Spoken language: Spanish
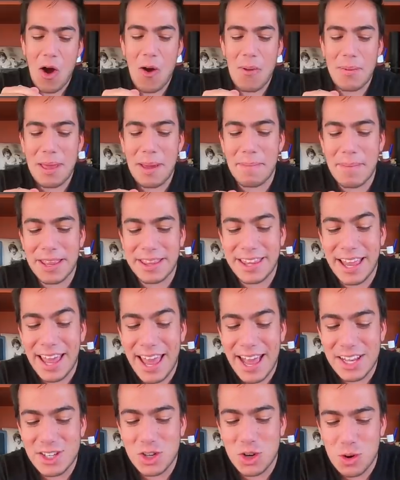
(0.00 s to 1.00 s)

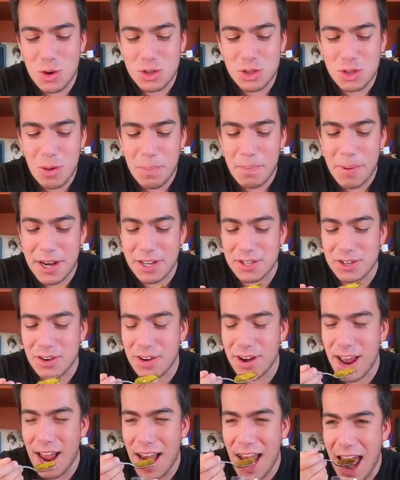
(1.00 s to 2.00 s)
Obviamente es gusto
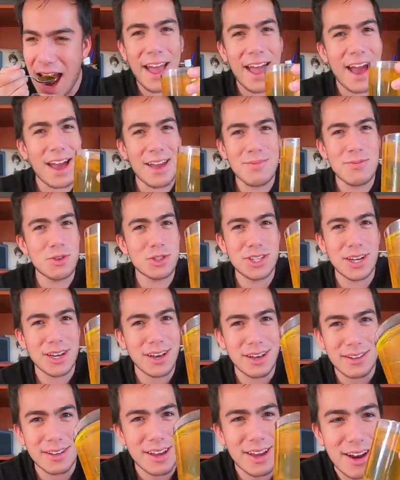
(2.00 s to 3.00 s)
personal. Hay mucha
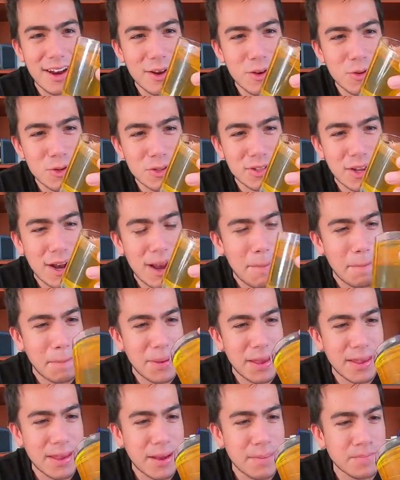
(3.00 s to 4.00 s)
gente que le gusta la
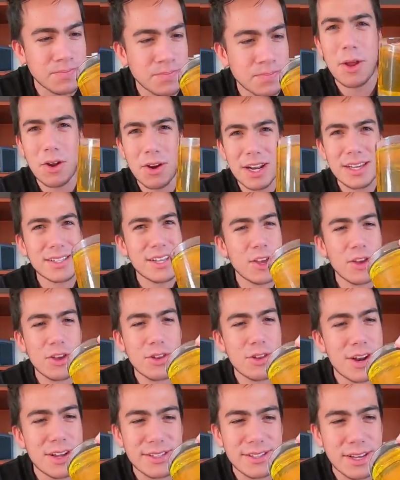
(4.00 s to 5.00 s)
piña, pero en esta yo
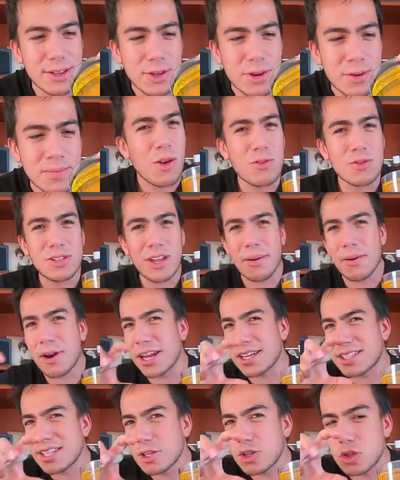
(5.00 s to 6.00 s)
no le siento un
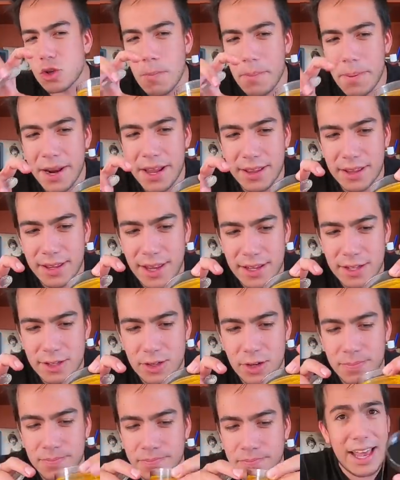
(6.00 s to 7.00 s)
sabor así súper
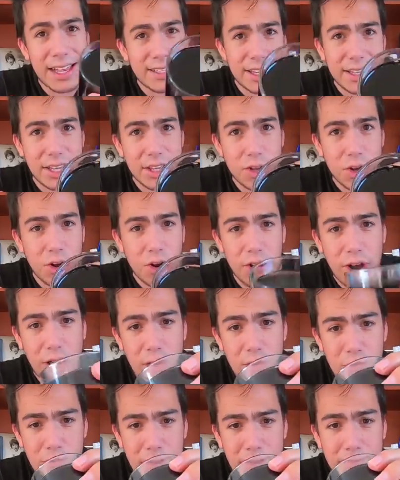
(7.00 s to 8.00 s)
intenso. Esta tiene olor
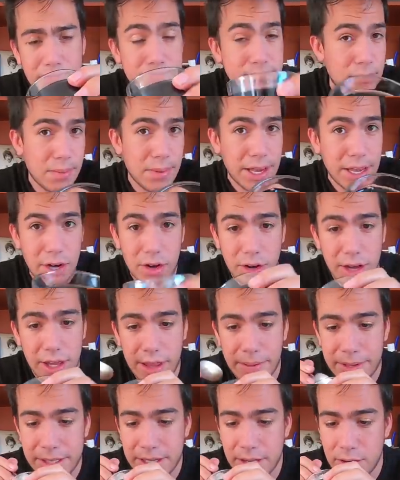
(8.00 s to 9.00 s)
a uva, me imagino que
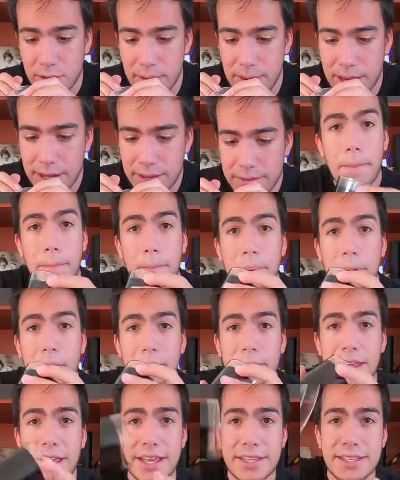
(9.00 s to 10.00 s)
debe ser uva.
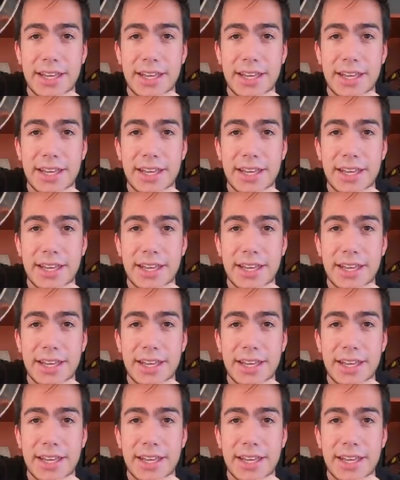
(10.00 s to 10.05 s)
Prueba de que